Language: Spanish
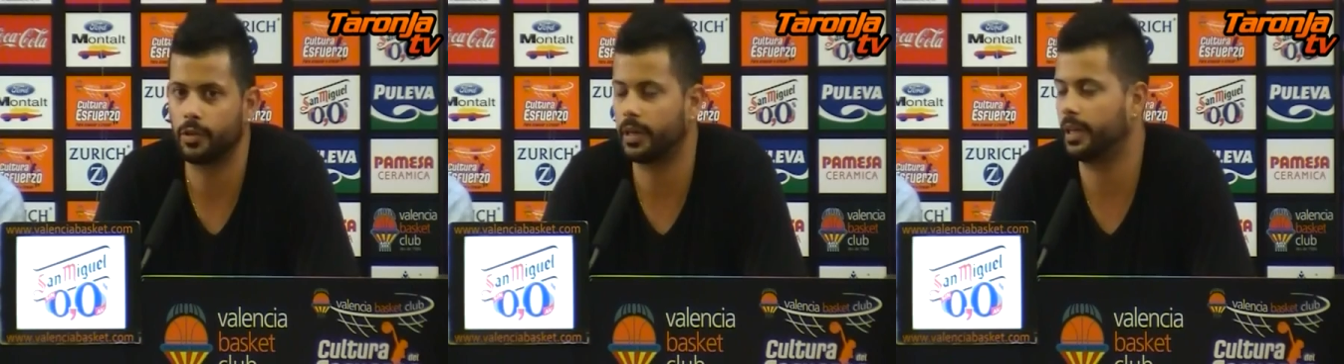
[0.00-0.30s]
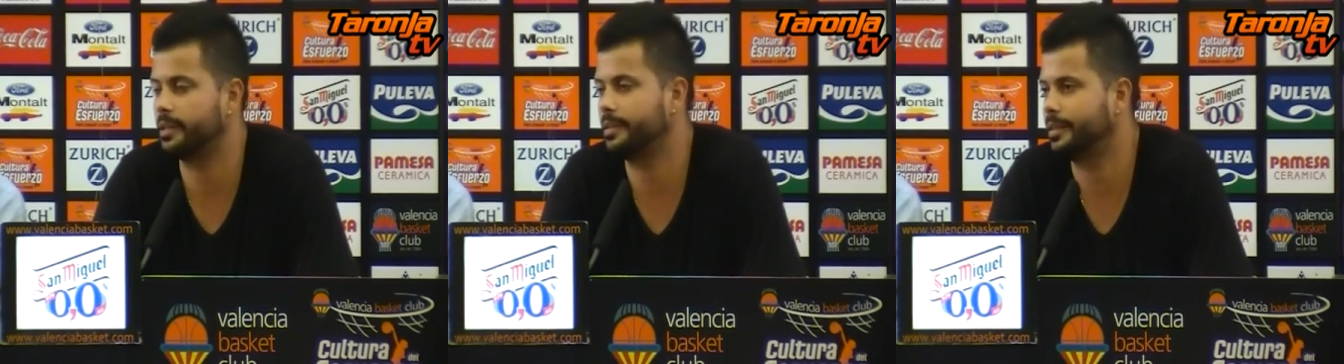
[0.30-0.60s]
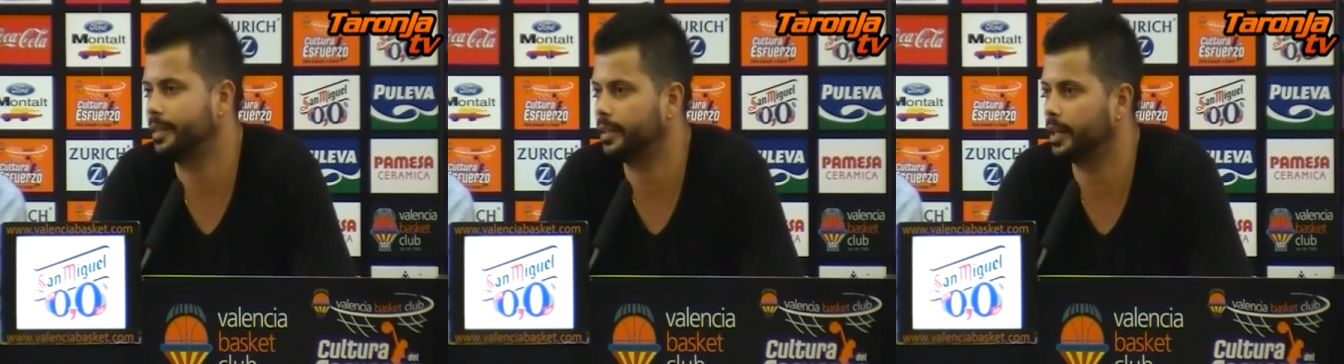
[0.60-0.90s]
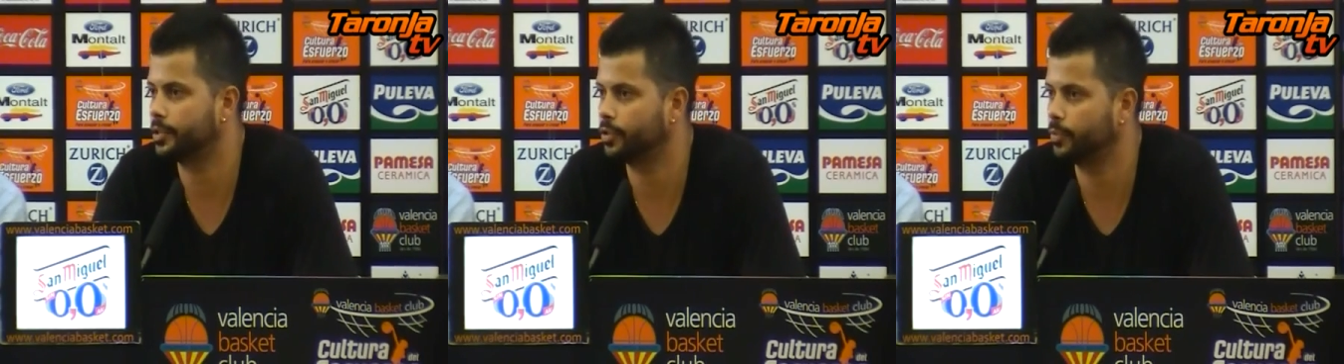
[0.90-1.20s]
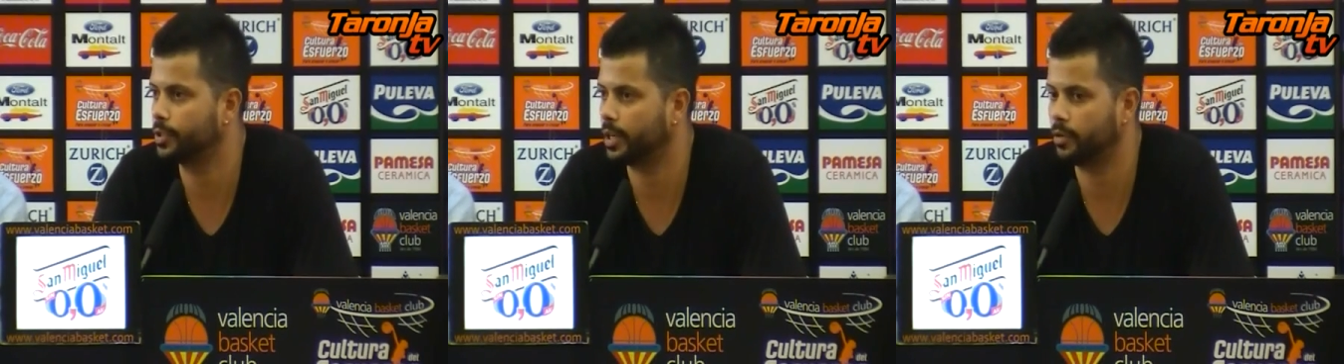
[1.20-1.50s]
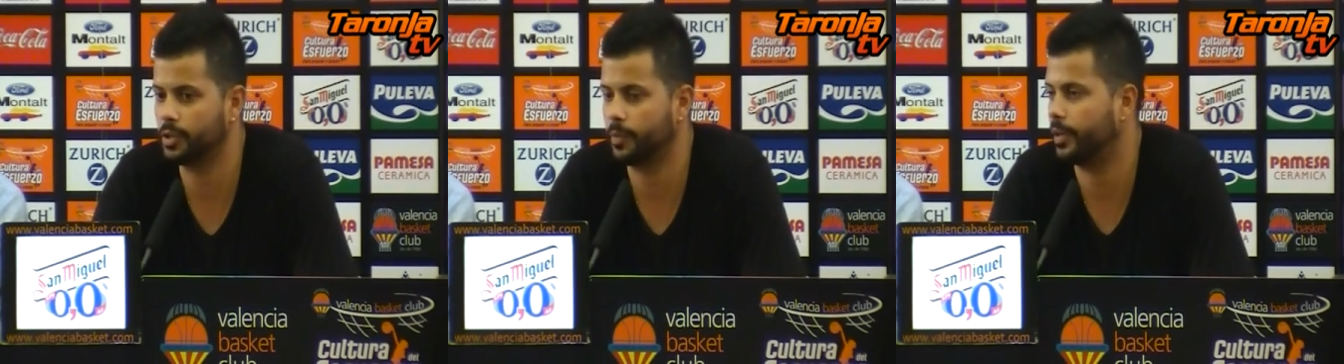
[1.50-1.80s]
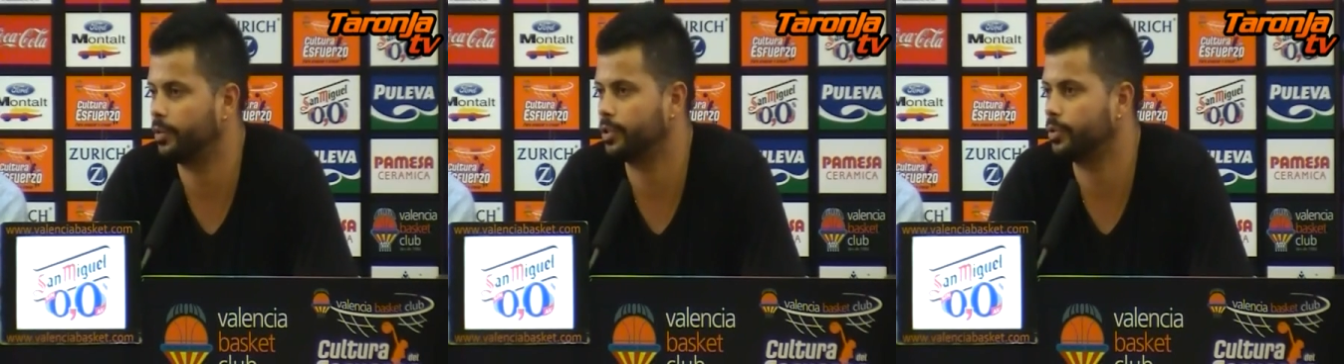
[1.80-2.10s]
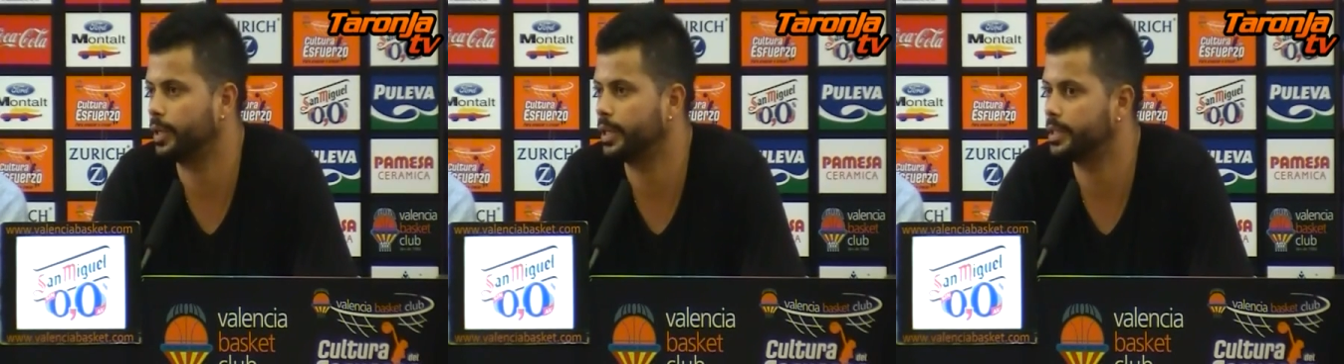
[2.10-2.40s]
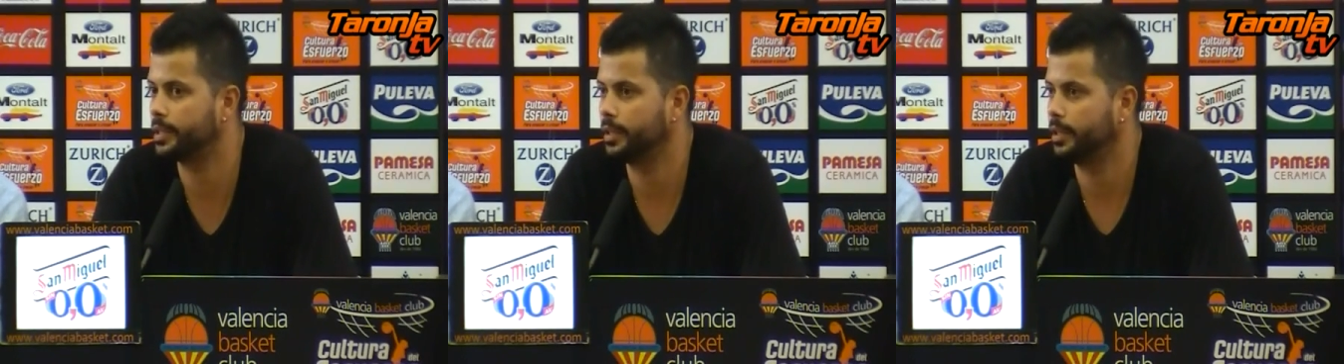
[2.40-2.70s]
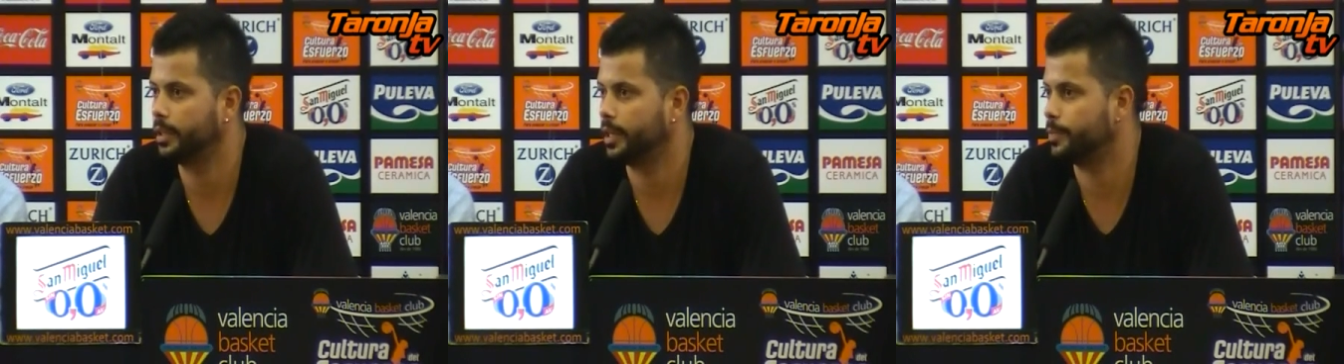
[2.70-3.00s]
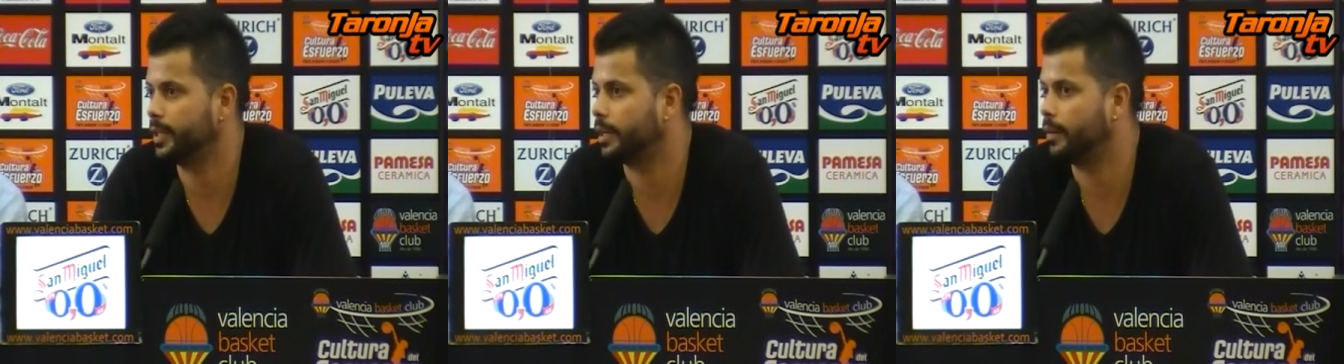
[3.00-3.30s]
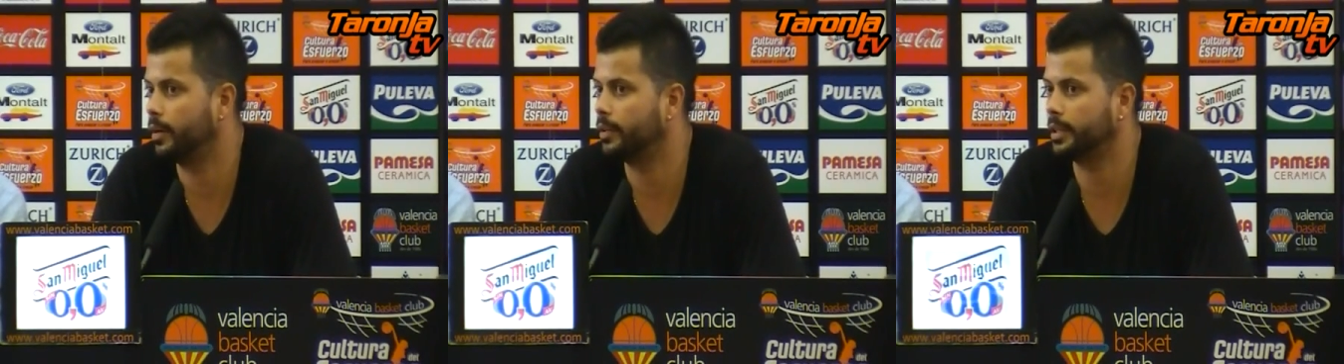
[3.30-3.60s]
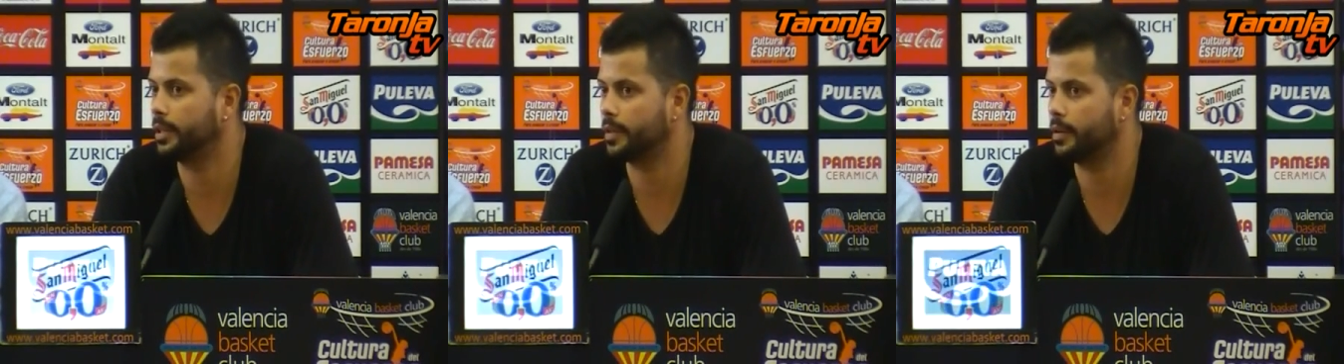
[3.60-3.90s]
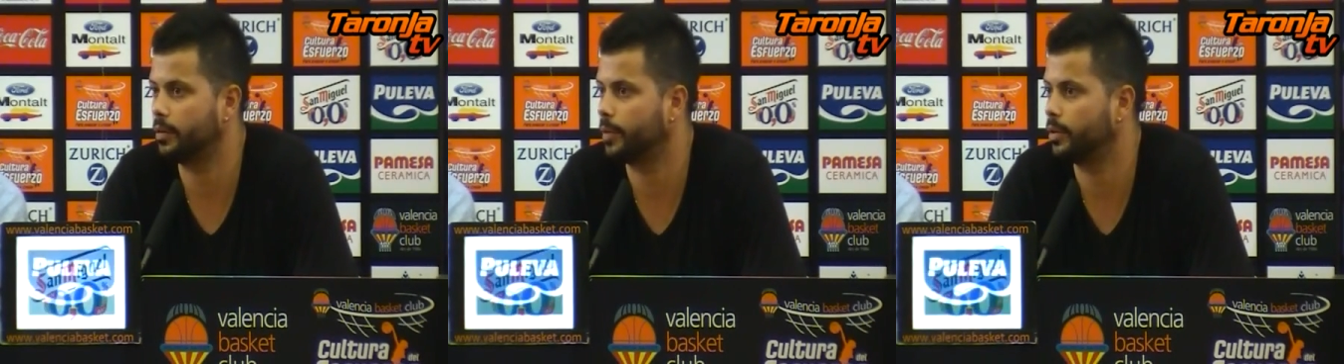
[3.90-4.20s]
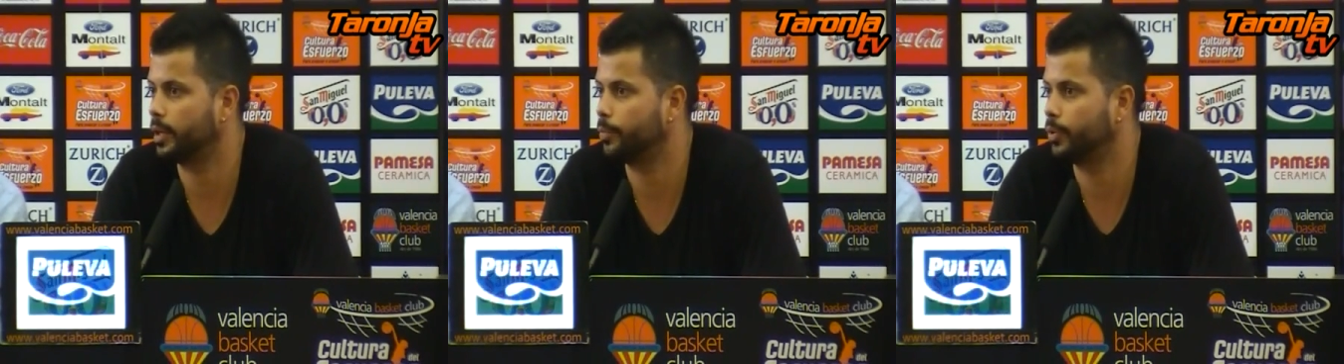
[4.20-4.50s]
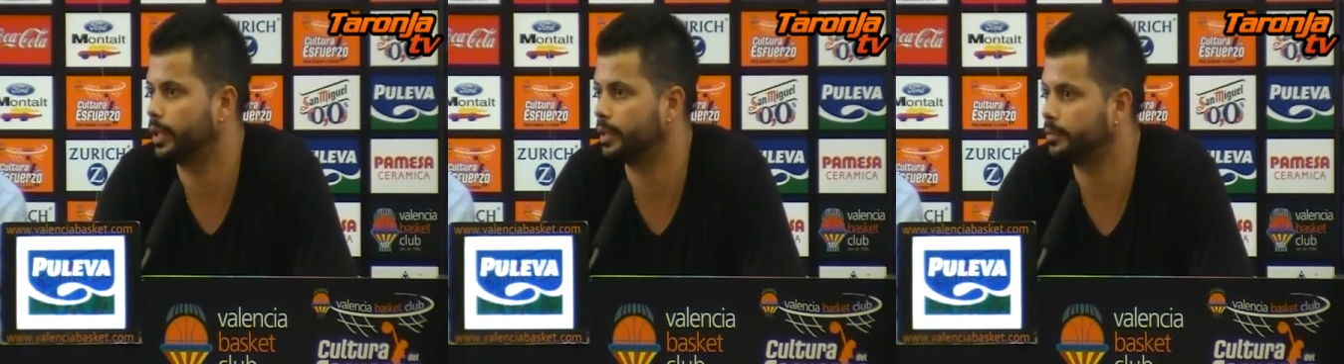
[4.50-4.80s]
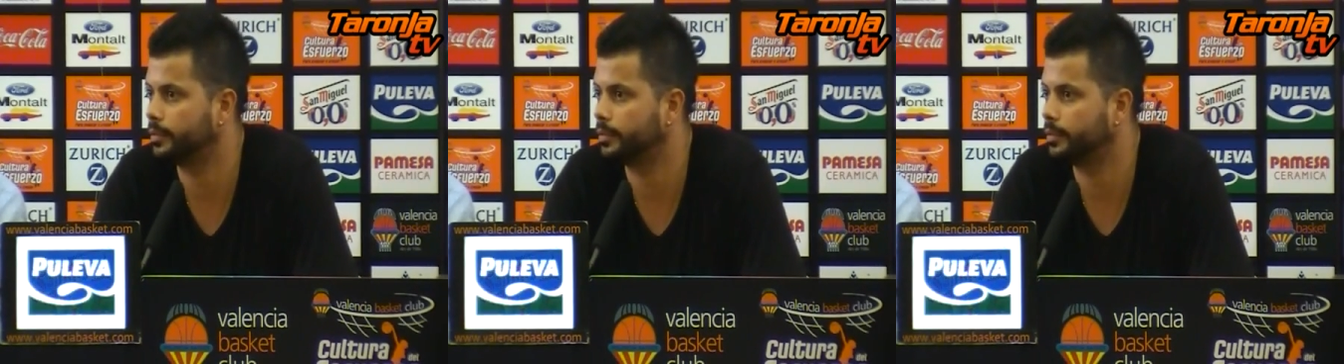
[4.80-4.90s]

son reglas distintas, son muchas cosas, pero eso es, es mi trabajo, intenté hacerlo lo mejor que pueda.